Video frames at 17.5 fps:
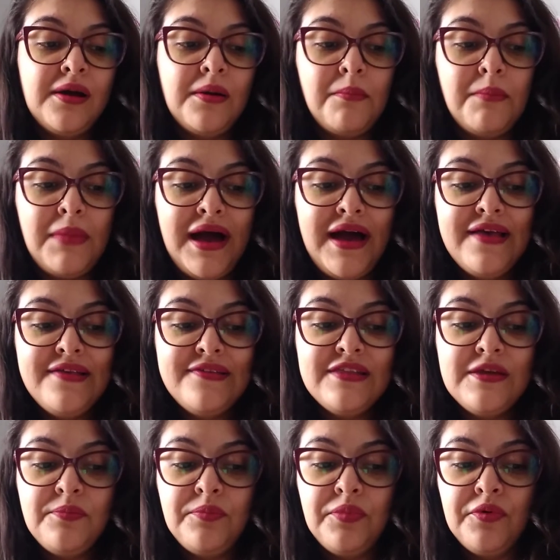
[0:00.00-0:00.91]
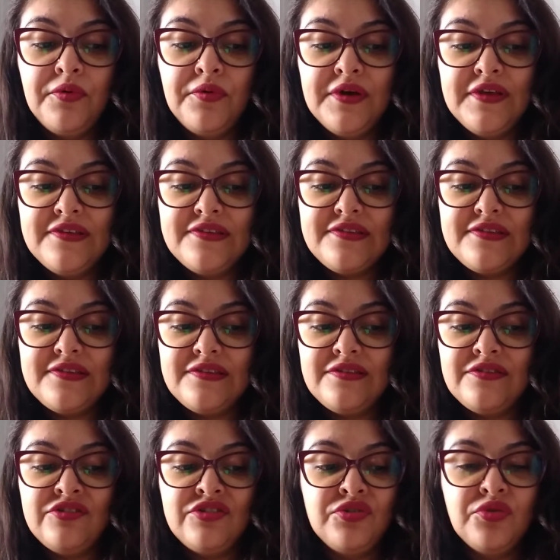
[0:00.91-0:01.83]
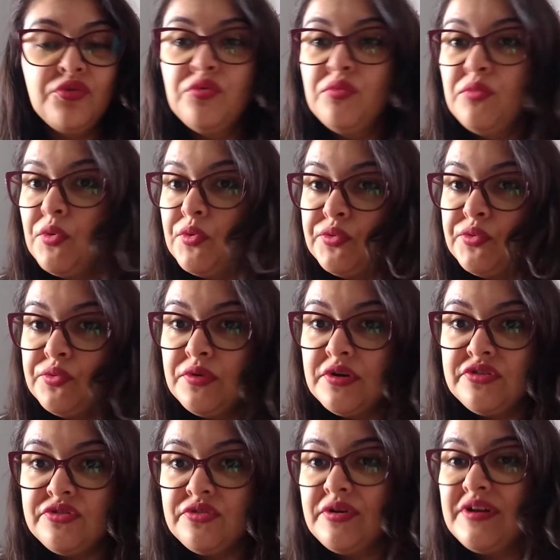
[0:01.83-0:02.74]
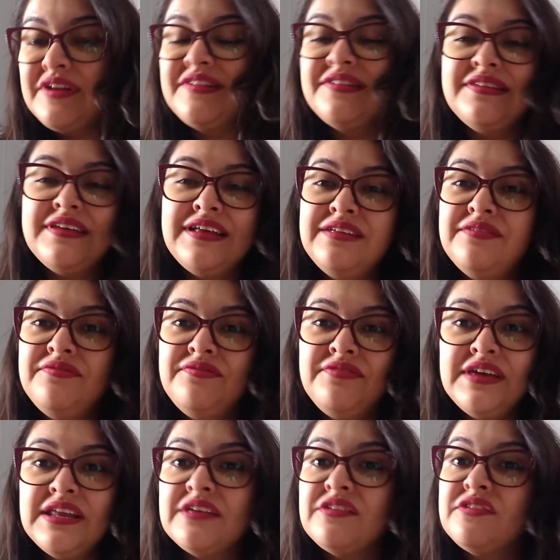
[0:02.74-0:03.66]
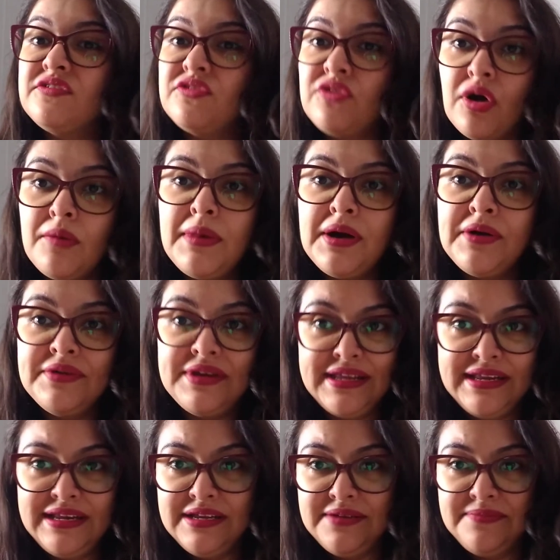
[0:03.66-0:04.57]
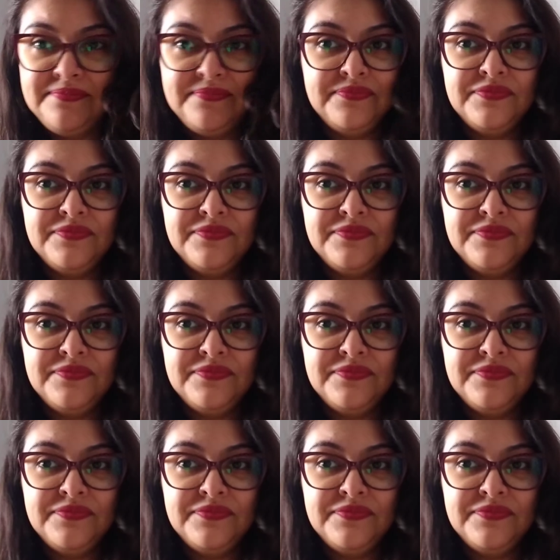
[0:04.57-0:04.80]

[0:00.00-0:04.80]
mas depois de uma ou duas horas ele vira só baunilha.